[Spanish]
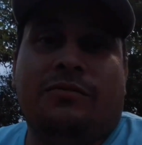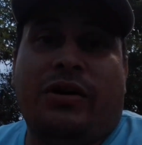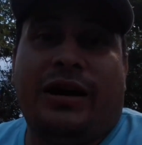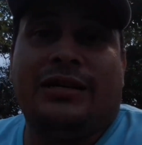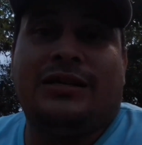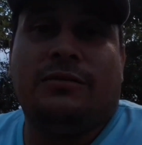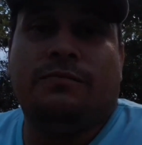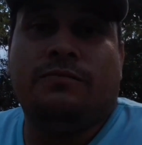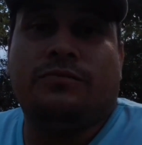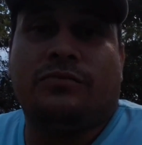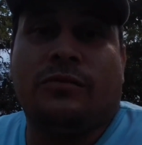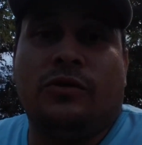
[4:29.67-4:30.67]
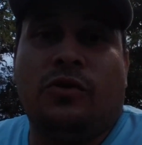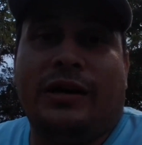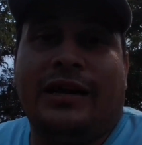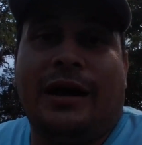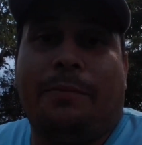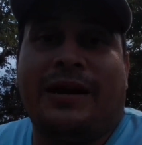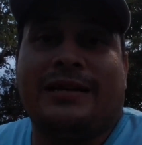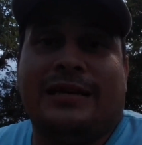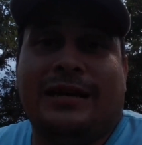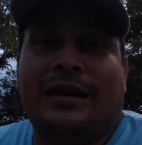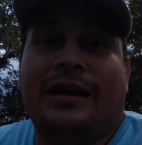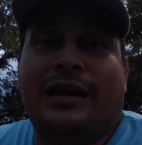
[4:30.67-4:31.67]
pues yo allá para
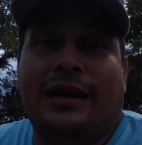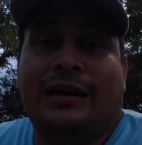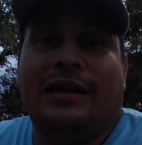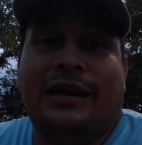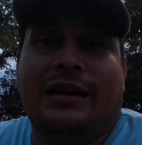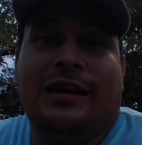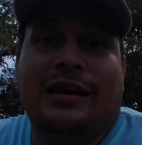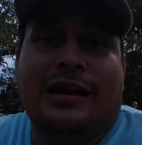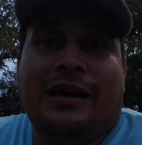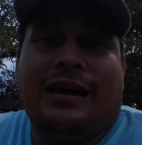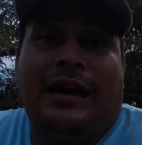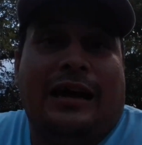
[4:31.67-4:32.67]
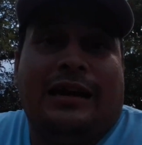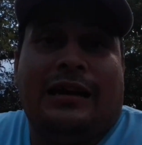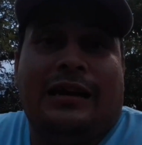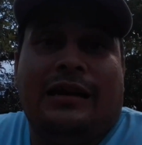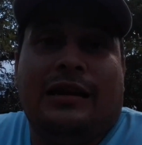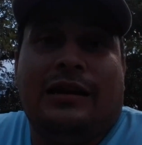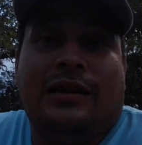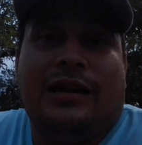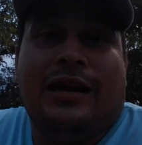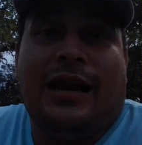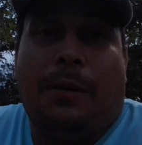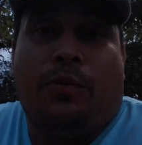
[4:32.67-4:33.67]
hacer
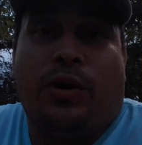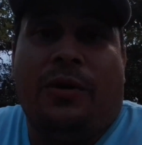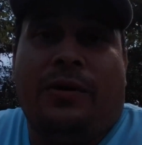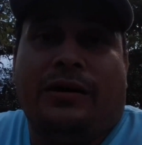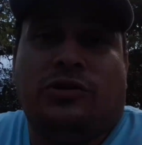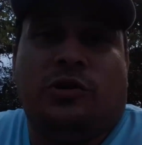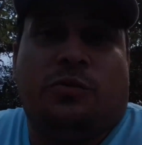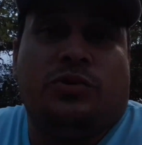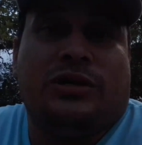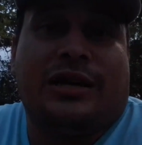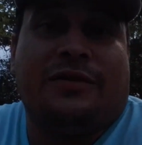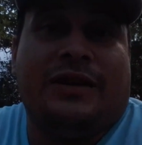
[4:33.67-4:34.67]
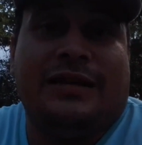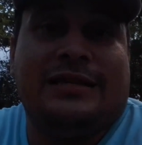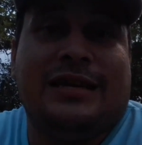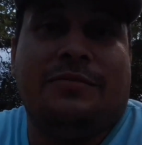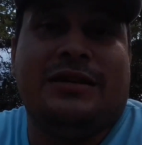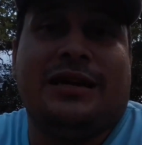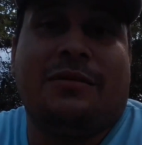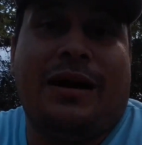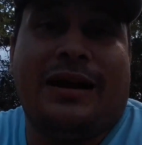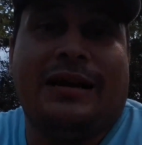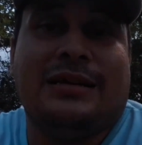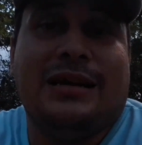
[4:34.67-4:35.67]
la prueba, yo puse referencia a mis
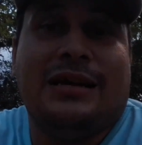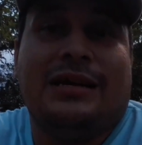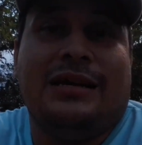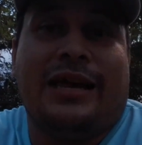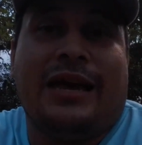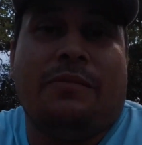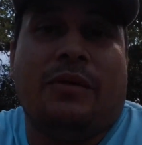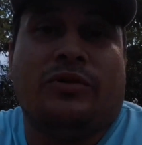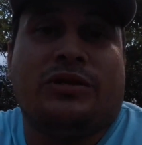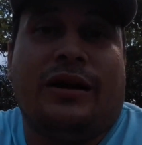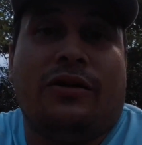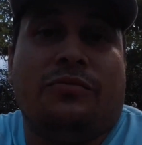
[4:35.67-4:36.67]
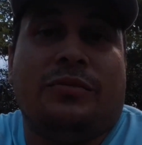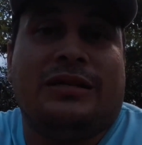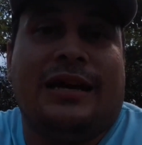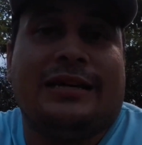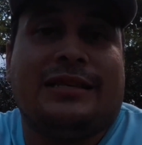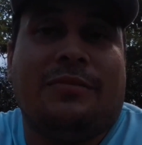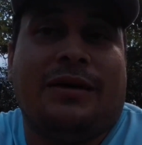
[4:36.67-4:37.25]
hermanas y ellas me mostraron los mensajes